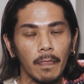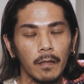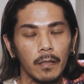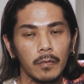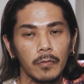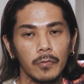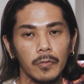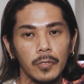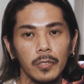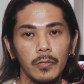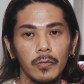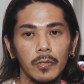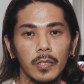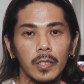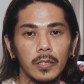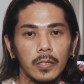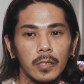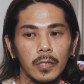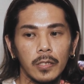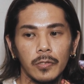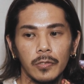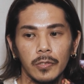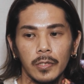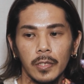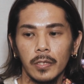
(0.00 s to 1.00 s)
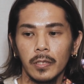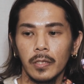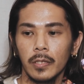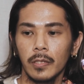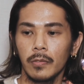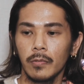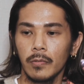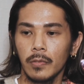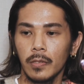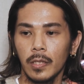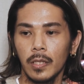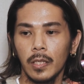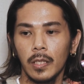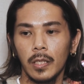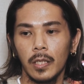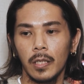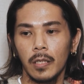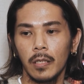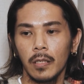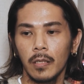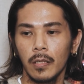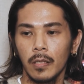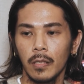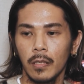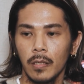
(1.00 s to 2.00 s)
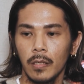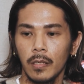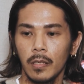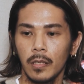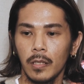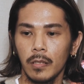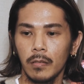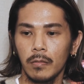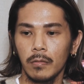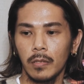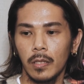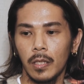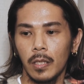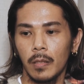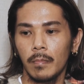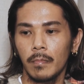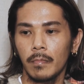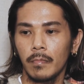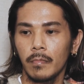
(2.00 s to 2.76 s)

あの井岡選手だったりとかあとは、